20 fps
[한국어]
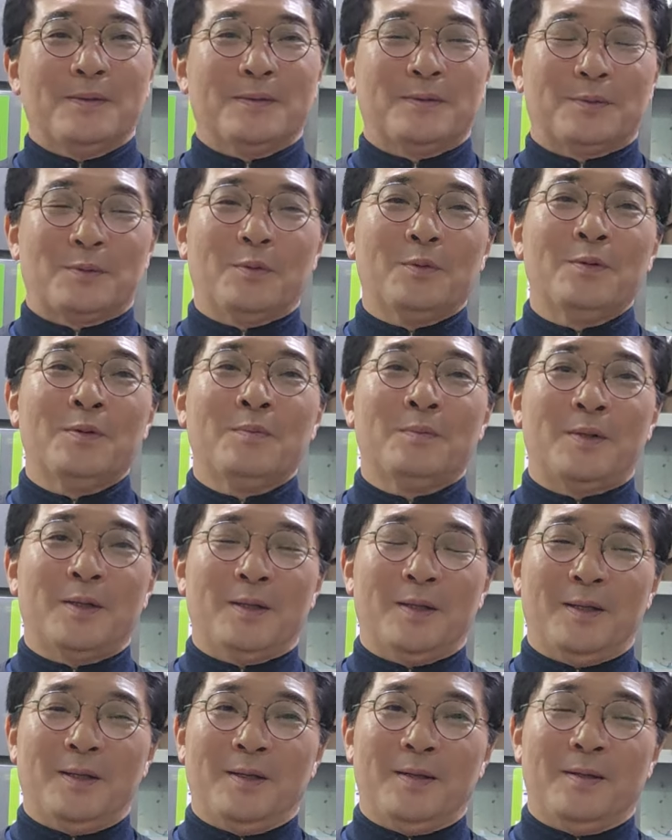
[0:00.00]

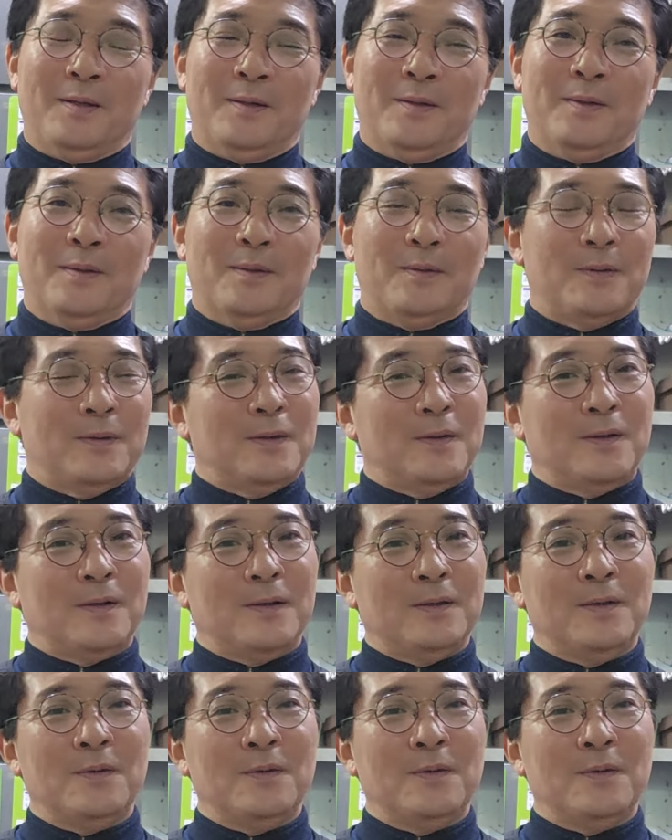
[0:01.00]
손님들이 아,